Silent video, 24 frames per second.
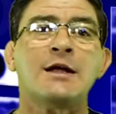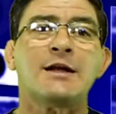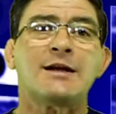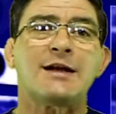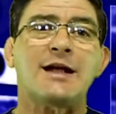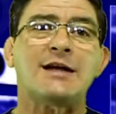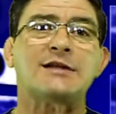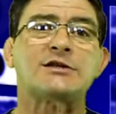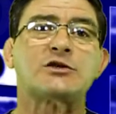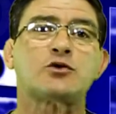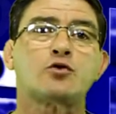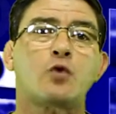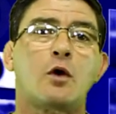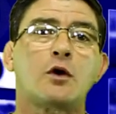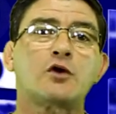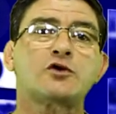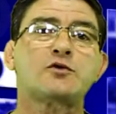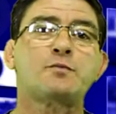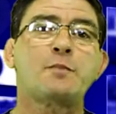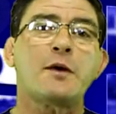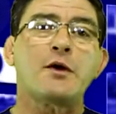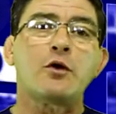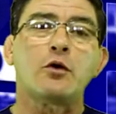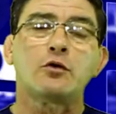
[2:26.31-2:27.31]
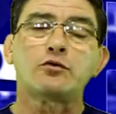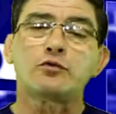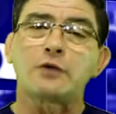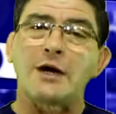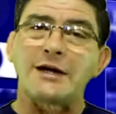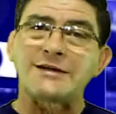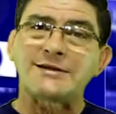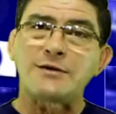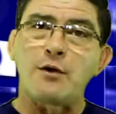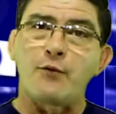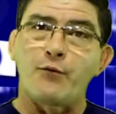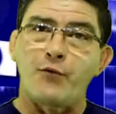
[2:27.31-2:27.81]
na Escola Superior de
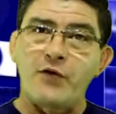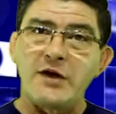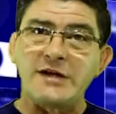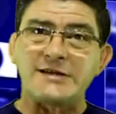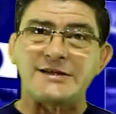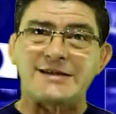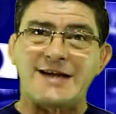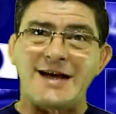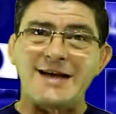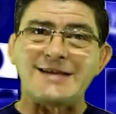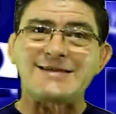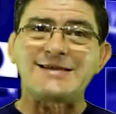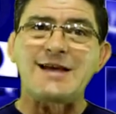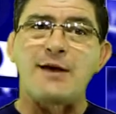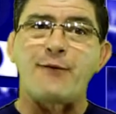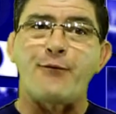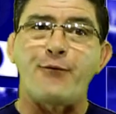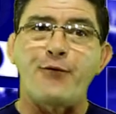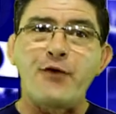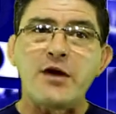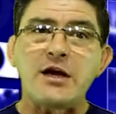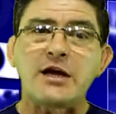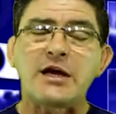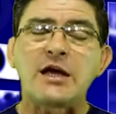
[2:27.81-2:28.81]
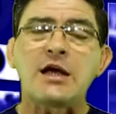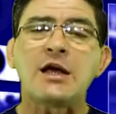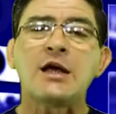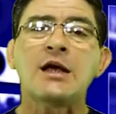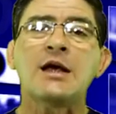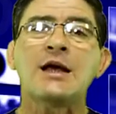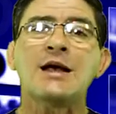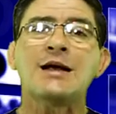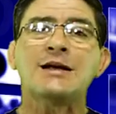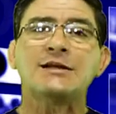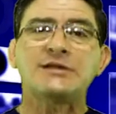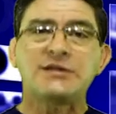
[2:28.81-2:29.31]
Educação Física, Ezefic
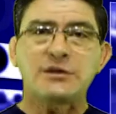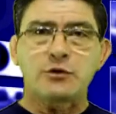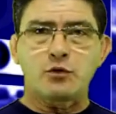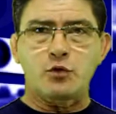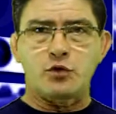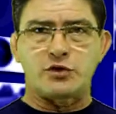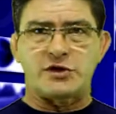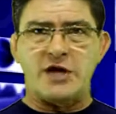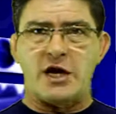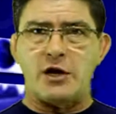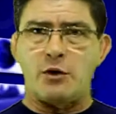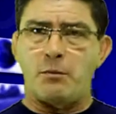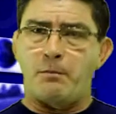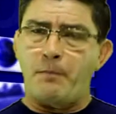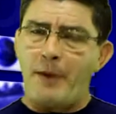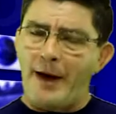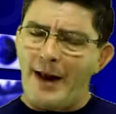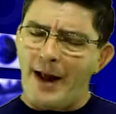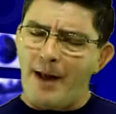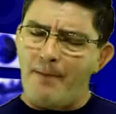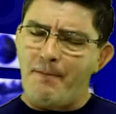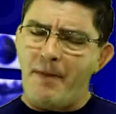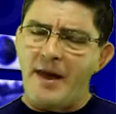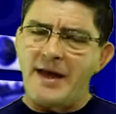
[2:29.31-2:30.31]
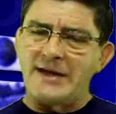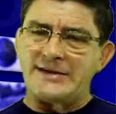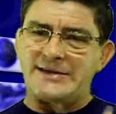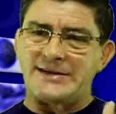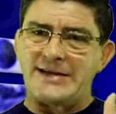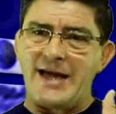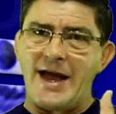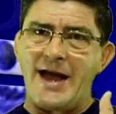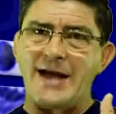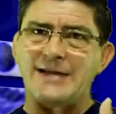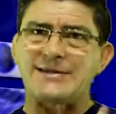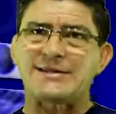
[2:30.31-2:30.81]
de Cruzeiro. Parabéns,
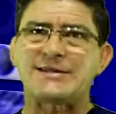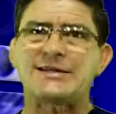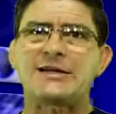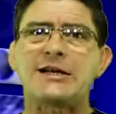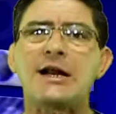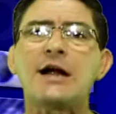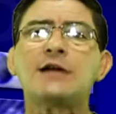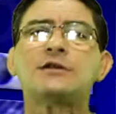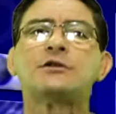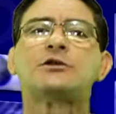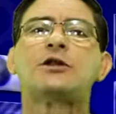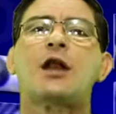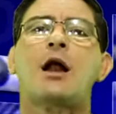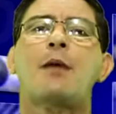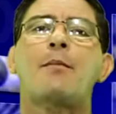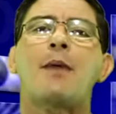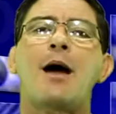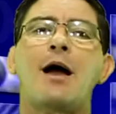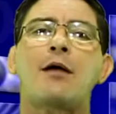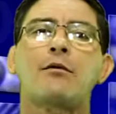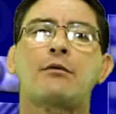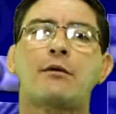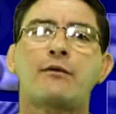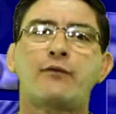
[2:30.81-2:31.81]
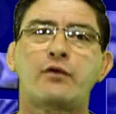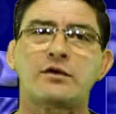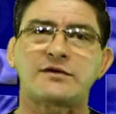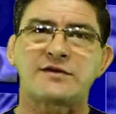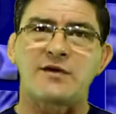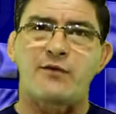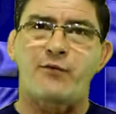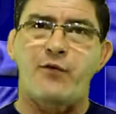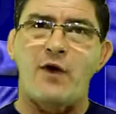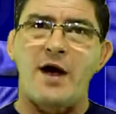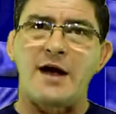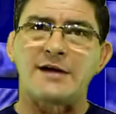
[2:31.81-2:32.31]
Guedes, grande trabalho que
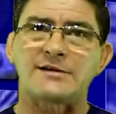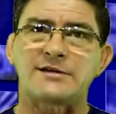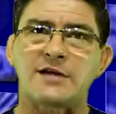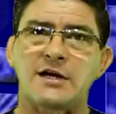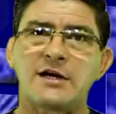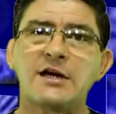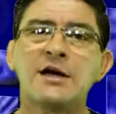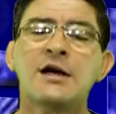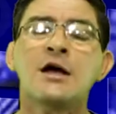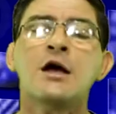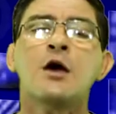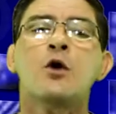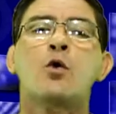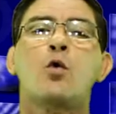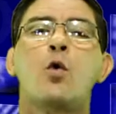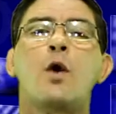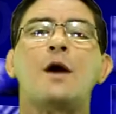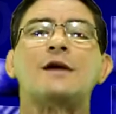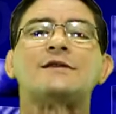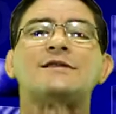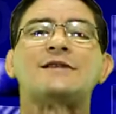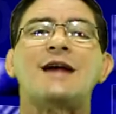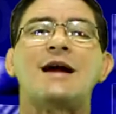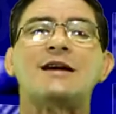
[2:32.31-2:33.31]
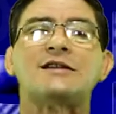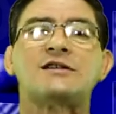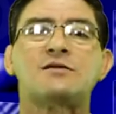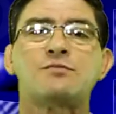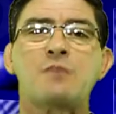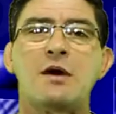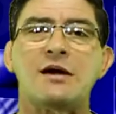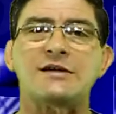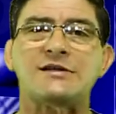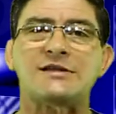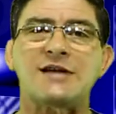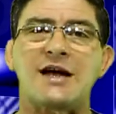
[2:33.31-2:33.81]
você faz aí com as artes
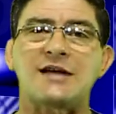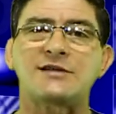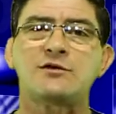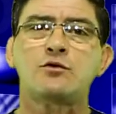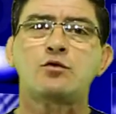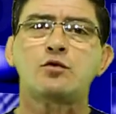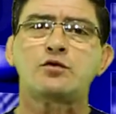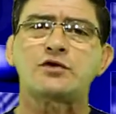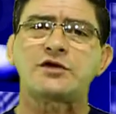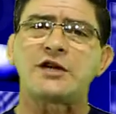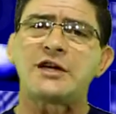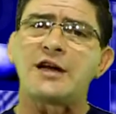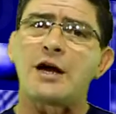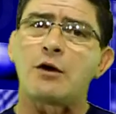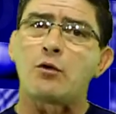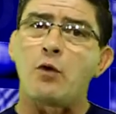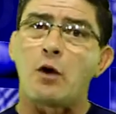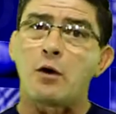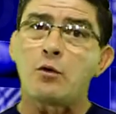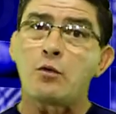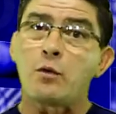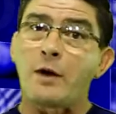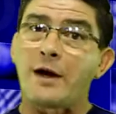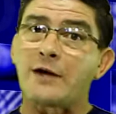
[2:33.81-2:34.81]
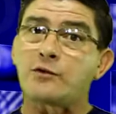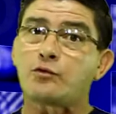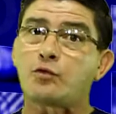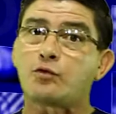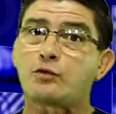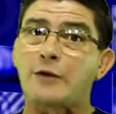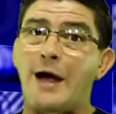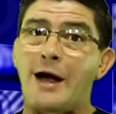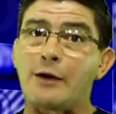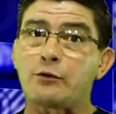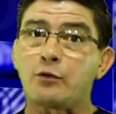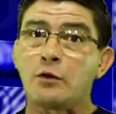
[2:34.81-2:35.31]
marciais de Cruzeiro e agora o
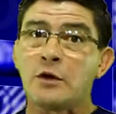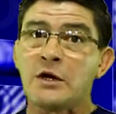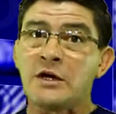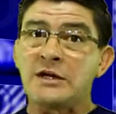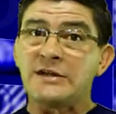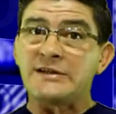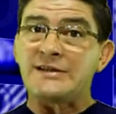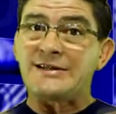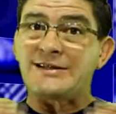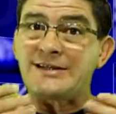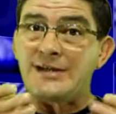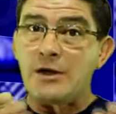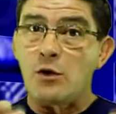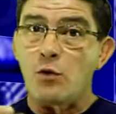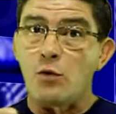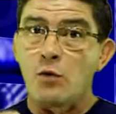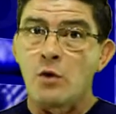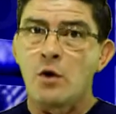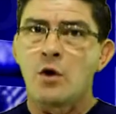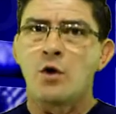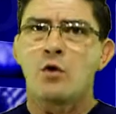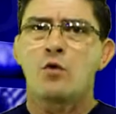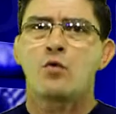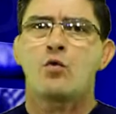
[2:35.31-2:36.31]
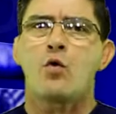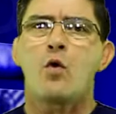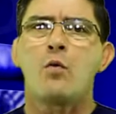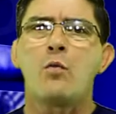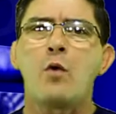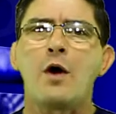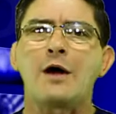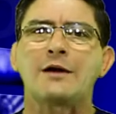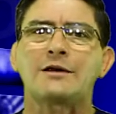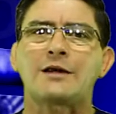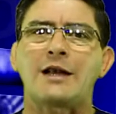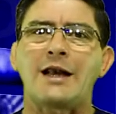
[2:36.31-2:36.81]
resultado seu
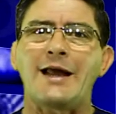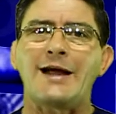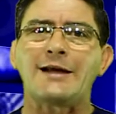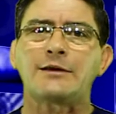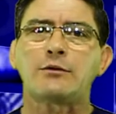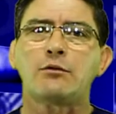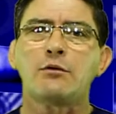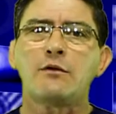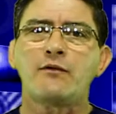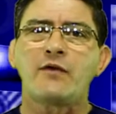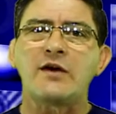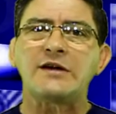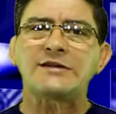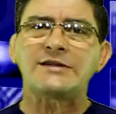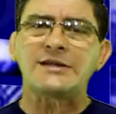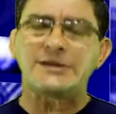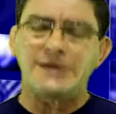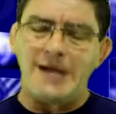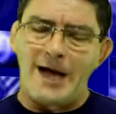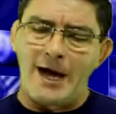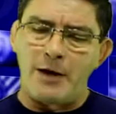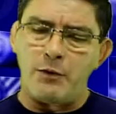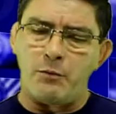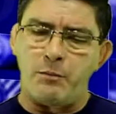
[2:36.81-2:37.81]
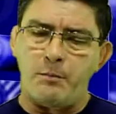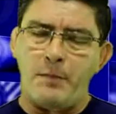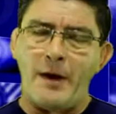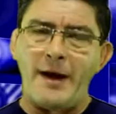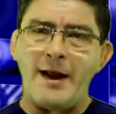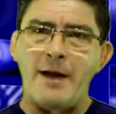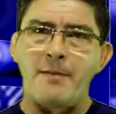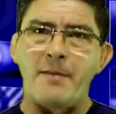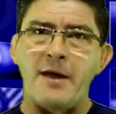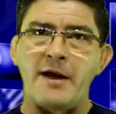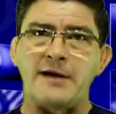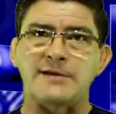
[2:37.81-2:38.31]
como atleta universitário.
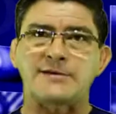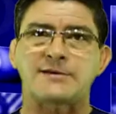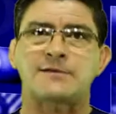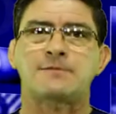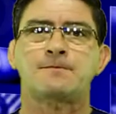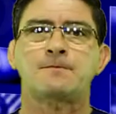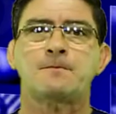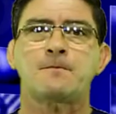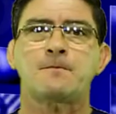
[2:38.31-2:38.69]
Parabéns.